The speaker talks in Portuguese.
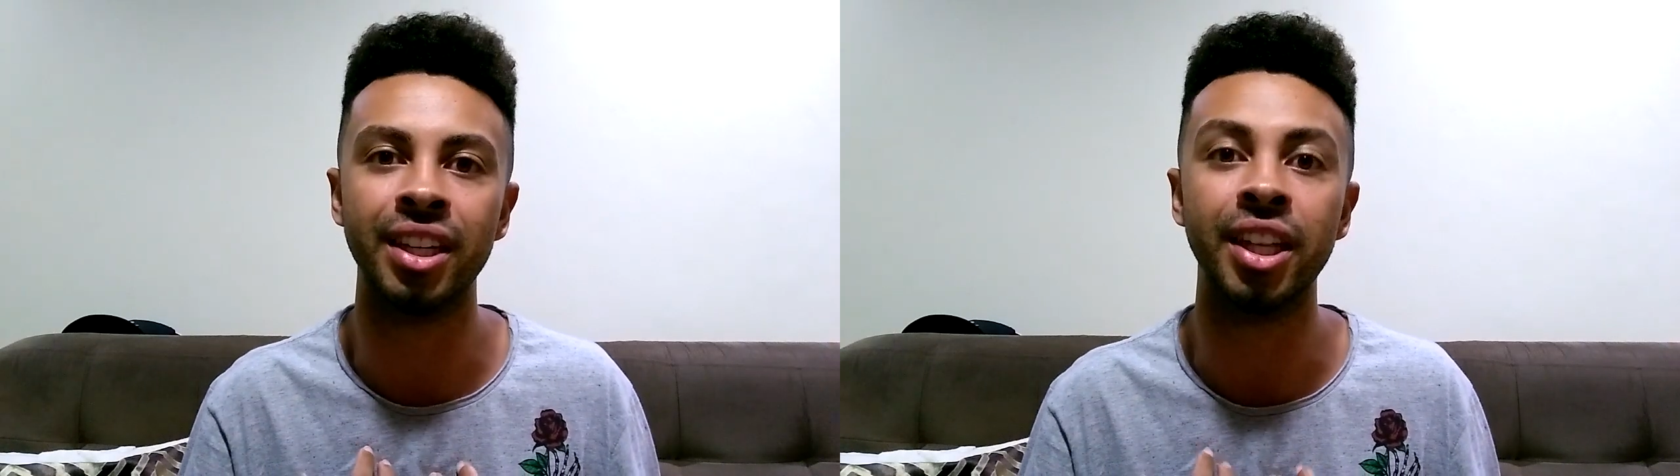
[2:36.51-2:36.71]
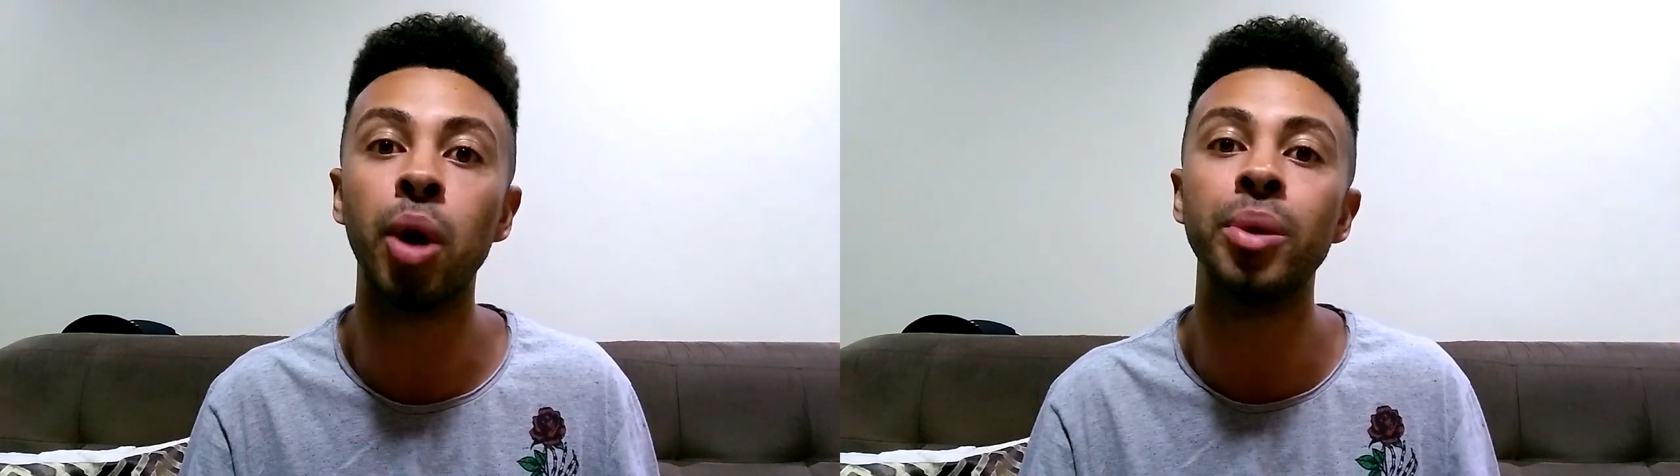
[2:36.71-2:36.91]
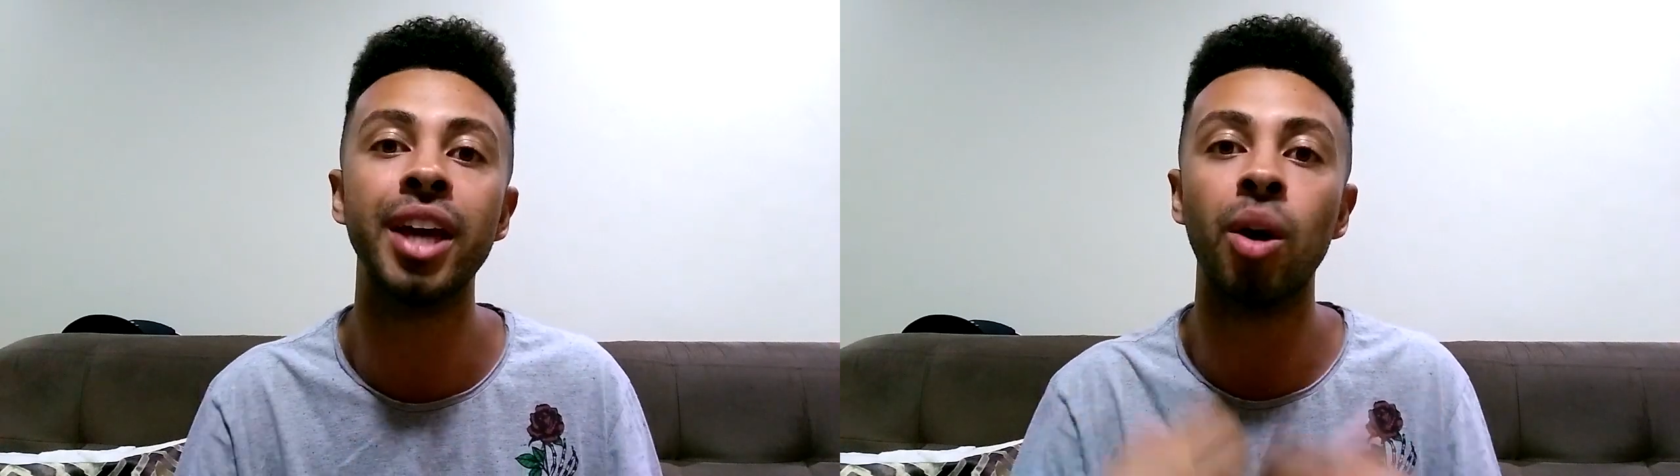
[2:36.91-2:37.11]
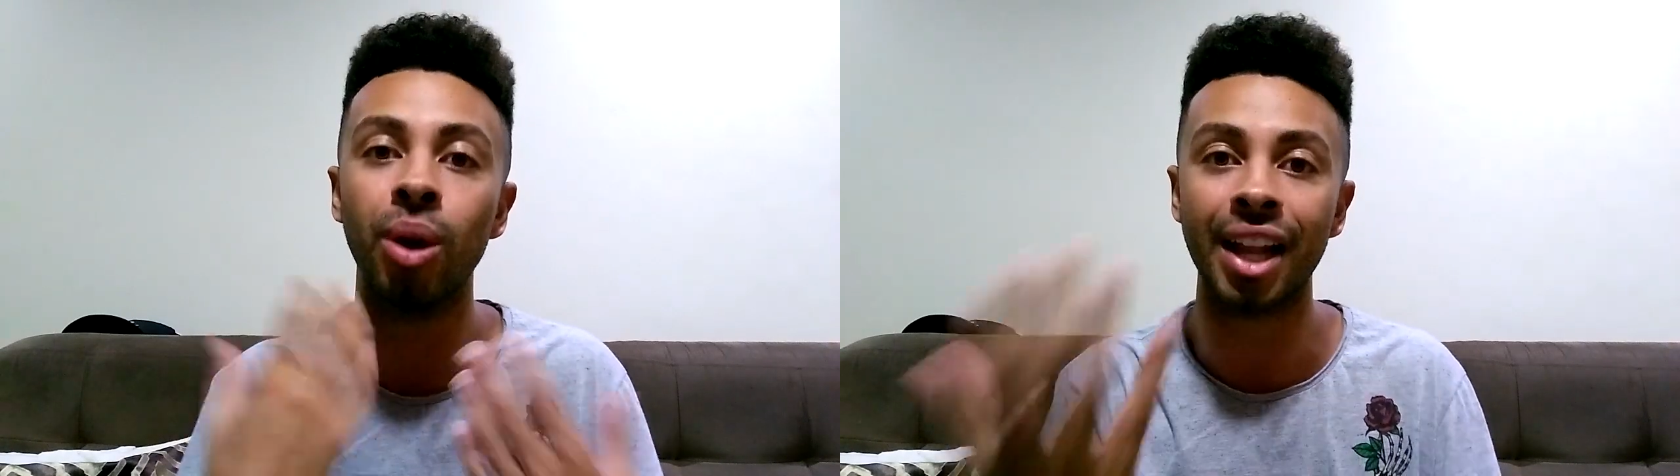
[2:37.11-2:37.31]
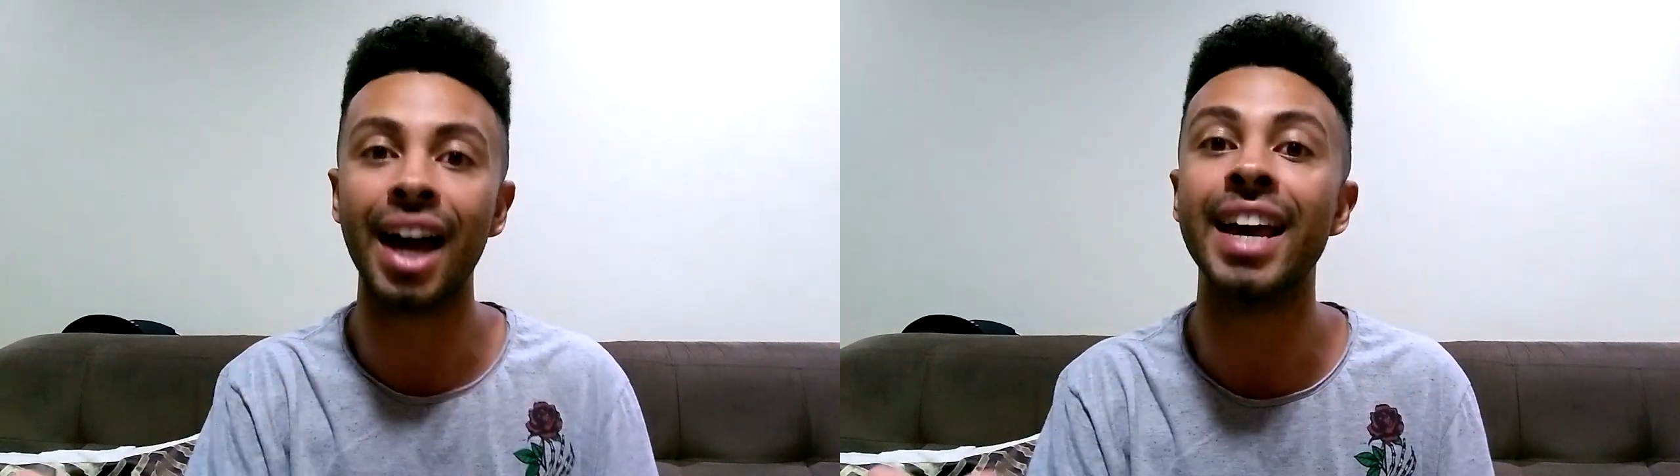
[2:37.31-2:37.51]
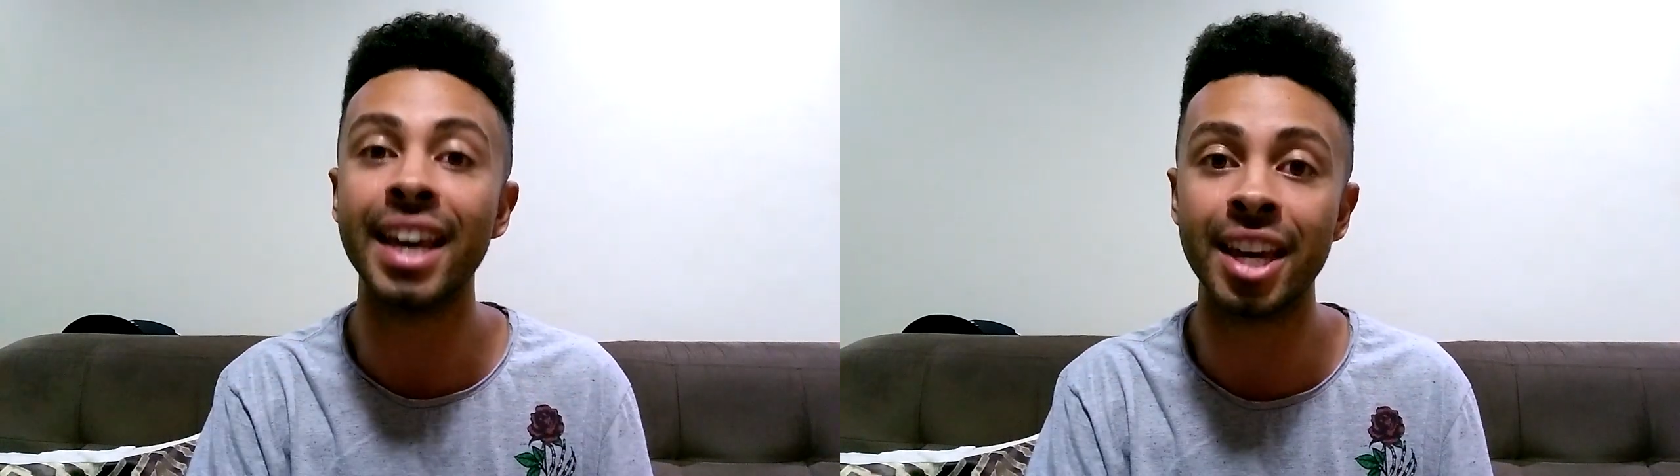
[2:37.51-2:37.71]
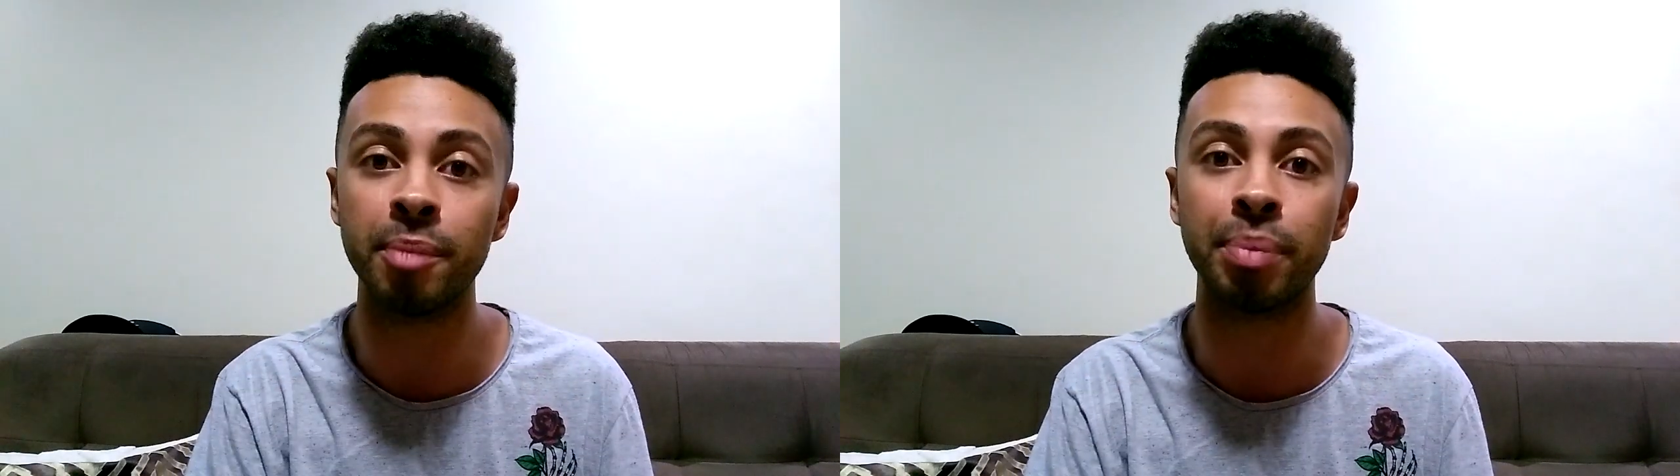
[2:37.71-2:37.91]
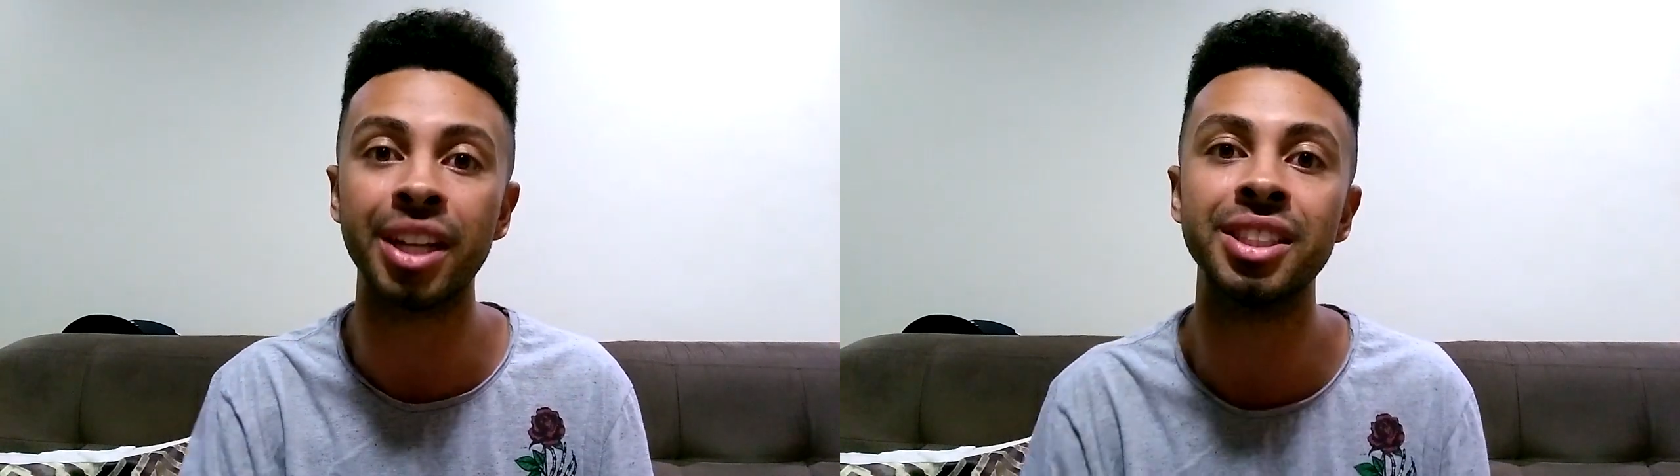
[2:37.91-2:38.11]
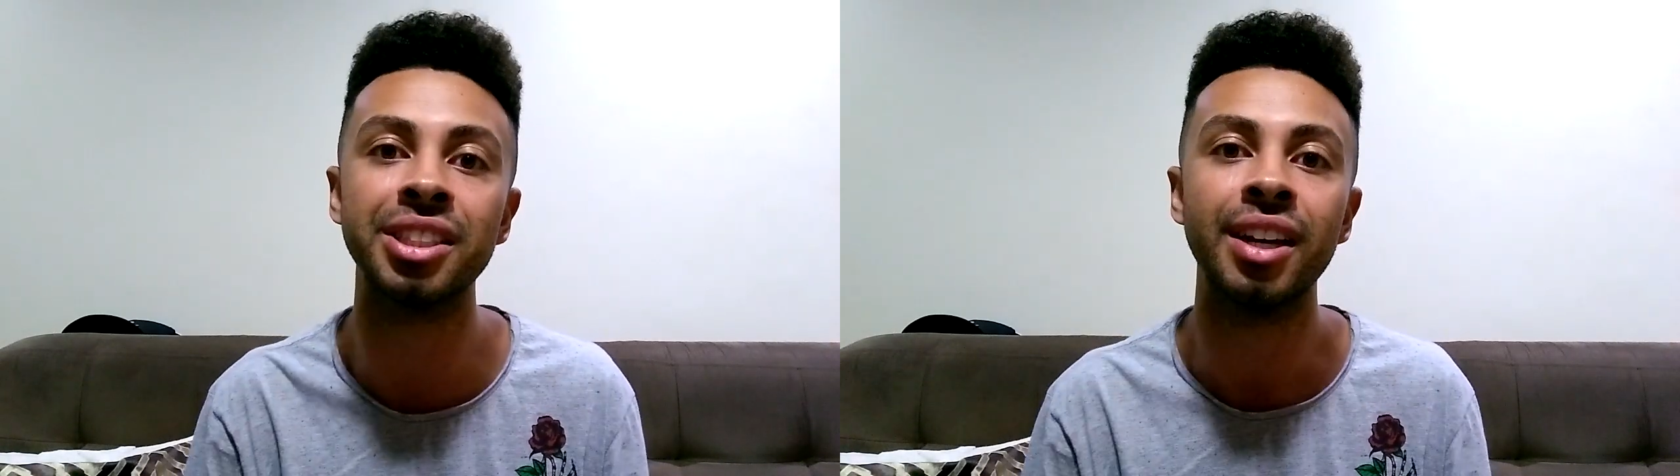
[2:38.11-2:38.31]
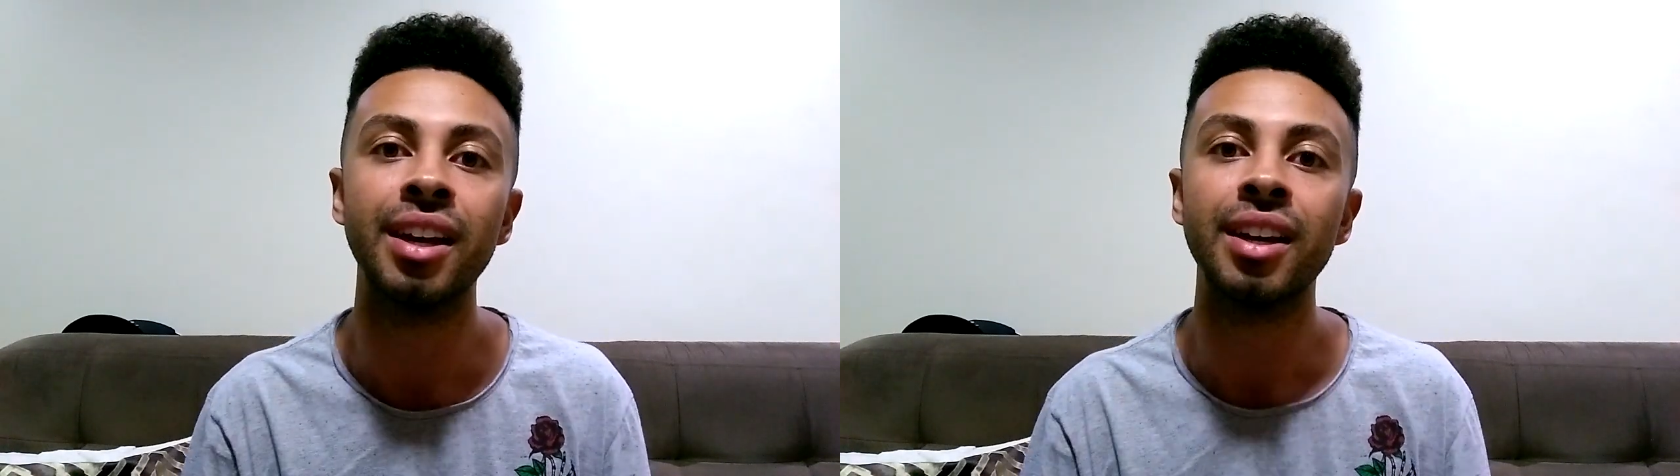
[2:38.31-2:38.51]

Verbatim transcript: não ia rolar re-reprise